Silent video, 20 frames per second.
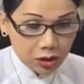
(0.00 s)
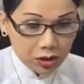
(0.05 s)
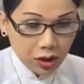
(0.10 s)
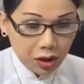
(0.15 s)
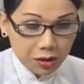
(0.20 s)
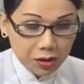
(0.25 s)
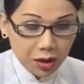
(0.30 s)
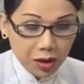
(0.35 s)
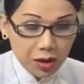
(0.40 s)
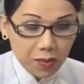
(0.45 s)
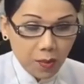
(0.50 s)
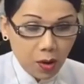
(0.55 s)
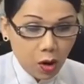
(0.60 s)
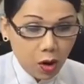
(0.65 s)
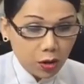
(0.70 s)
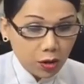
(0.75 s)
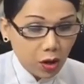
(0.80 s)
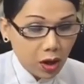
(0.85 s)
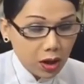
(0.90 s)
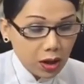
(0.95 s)
sở dĩ
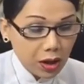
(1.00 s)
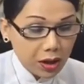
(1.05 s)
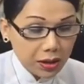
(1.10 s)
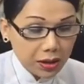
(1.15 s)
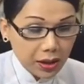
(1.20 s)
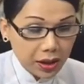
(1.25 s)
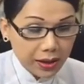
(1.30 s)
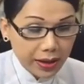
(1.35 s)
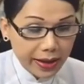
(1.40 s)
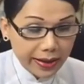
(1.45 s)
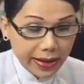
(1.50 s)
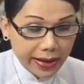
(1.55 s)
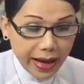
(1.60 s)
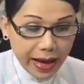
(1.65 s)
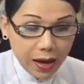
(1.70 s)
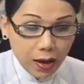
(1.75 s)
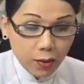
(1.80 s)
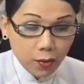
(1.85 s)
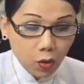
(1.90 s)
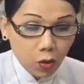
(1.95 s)
bọn nó lên trên đây
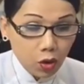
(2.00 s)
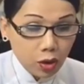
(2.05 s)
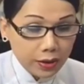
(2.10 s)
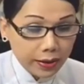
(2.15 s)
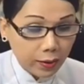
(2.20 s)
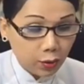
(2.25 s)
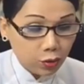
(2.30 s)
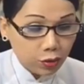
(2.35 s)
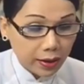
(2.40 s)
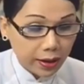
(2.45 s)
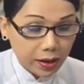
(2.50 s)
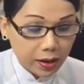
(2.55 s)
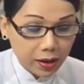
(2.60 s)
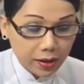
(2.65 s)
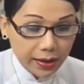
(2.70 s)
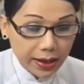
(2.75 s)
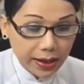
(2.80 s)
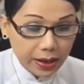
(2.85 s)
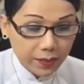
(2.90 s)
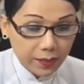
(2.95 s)
ăn uống nhậu nhẹt
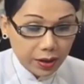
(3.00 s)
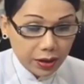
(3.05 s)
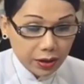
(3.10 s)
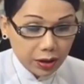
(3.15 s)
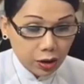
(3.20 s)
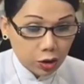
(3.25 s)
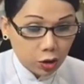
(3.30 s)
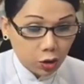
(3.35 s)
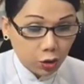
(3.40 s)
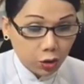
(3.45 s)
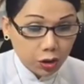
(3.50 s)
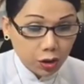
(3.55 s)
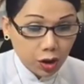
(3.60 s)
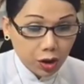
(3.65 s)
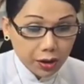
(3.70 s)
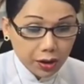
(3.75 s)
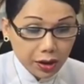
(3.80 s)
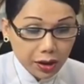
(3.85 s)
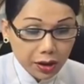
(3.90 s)
ở đây bởi vì tụi nó